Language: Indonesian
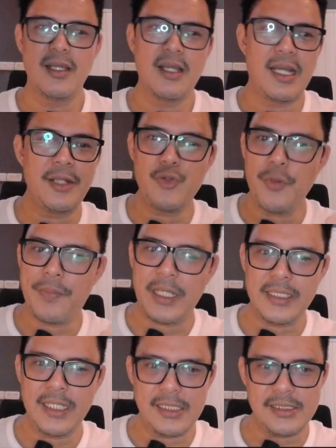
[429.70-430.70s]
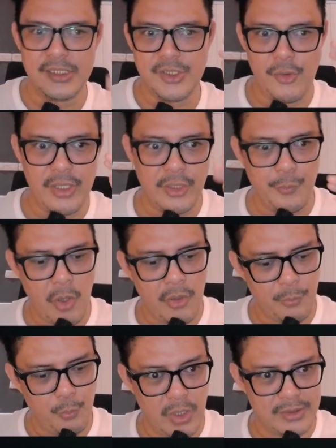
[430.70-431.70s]
kalian juga perhatiin guys ini shout
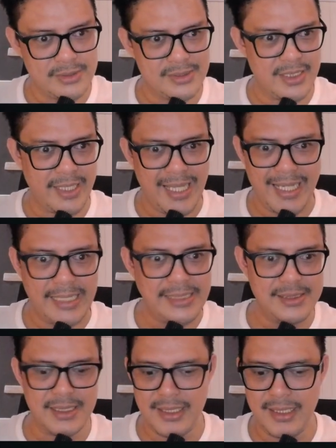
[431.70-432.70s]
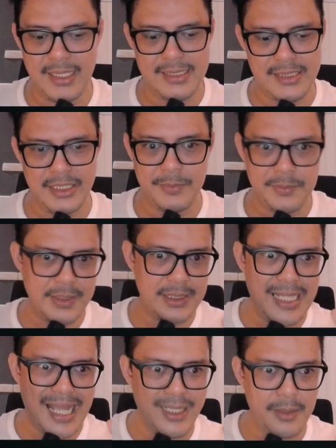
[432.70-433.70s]
buat buat string arrangernya guys ini benar
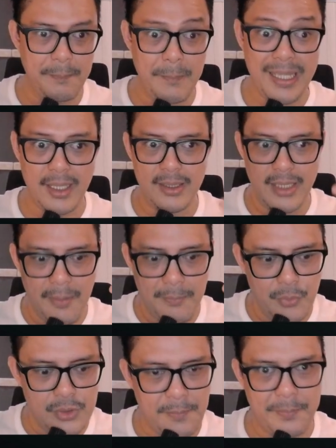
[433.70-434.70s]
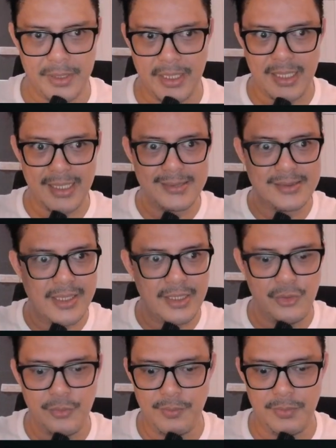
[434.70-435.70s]
dynamic dia punya pergerakan string
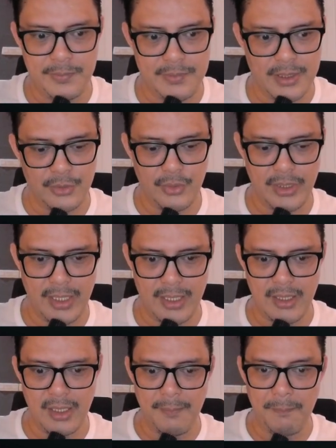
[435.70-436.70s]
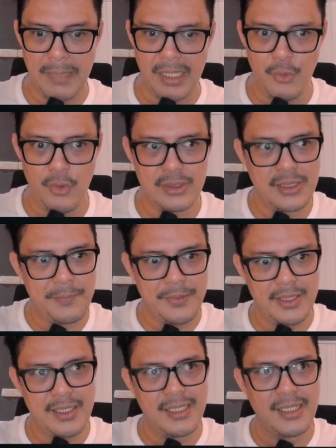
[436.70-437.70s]
tuh benar-benar tuh kayak meluk
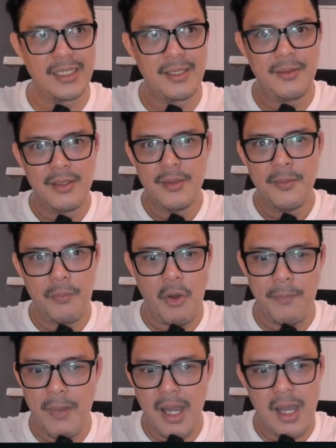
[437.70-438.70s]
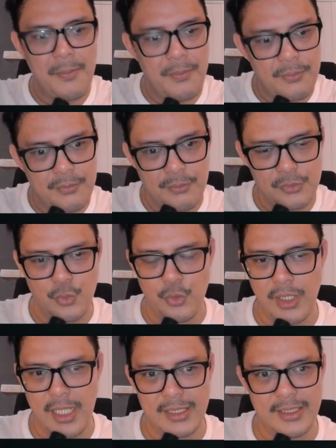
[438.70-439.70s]
tapi kadang-kadang pop up
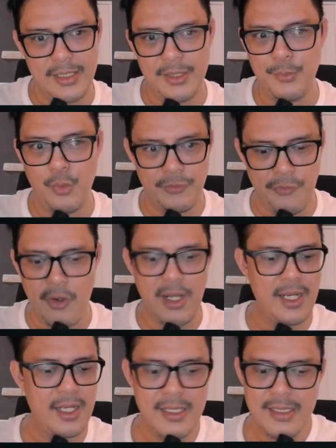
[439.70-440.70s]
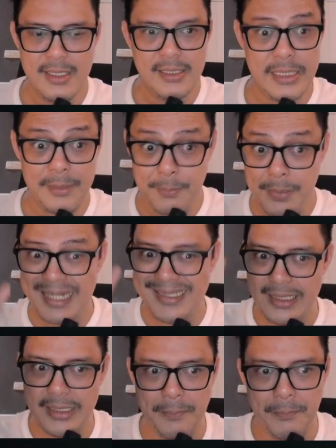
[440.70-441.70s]
turun lagi buat vokal nih
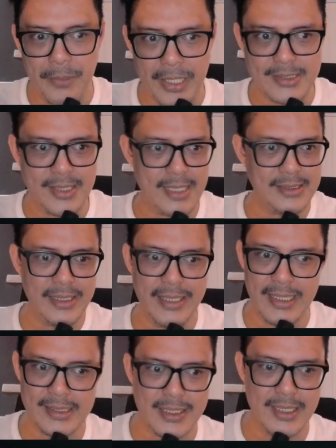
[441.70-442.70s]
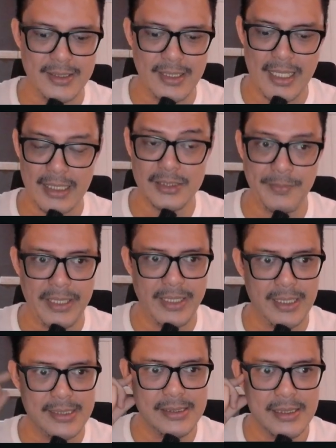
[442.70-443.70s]
perhatiin di bridge guys ini gila string arrangementnya
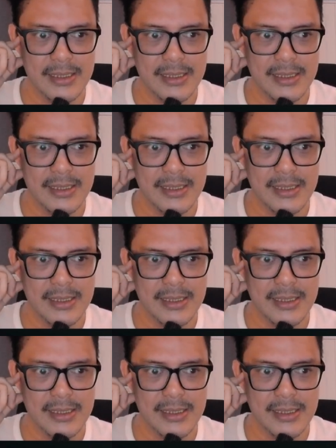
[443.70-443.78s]
guys